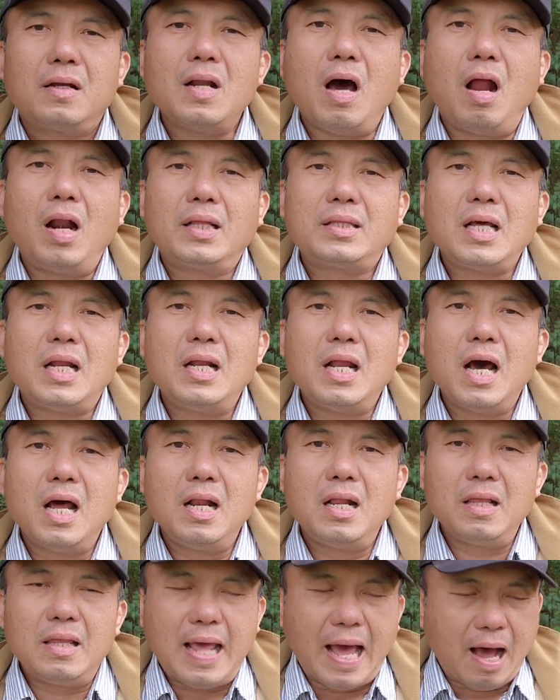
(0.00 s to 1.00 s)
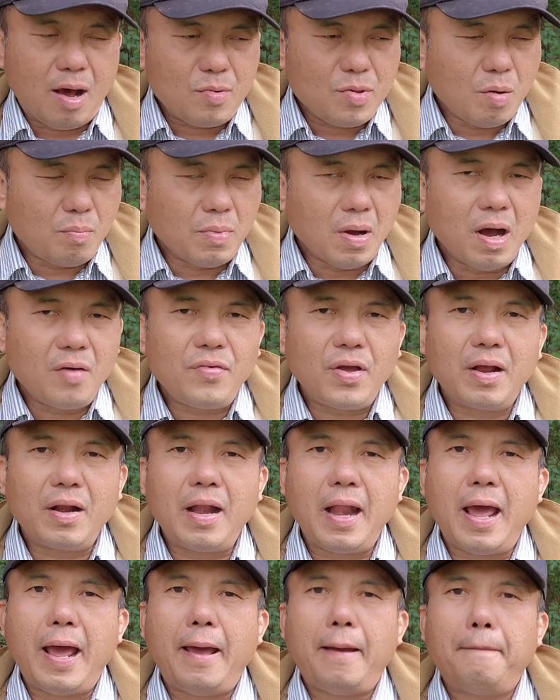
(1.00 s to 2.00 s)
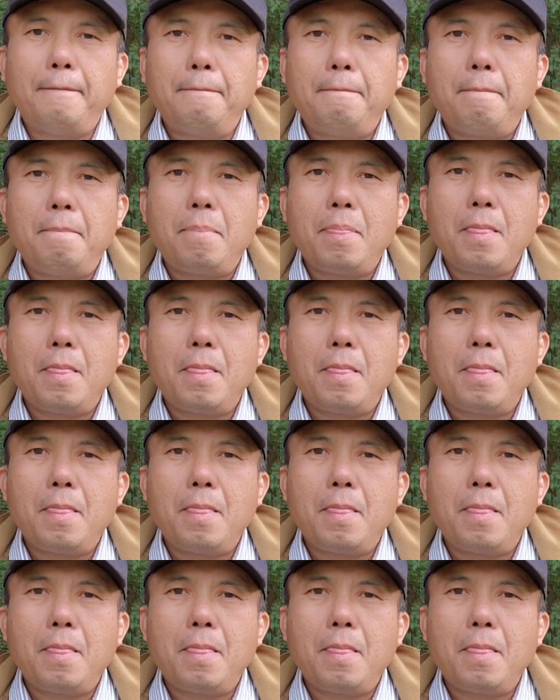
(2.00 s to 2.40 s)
đó là tình hình giáo dục ở Việt Nam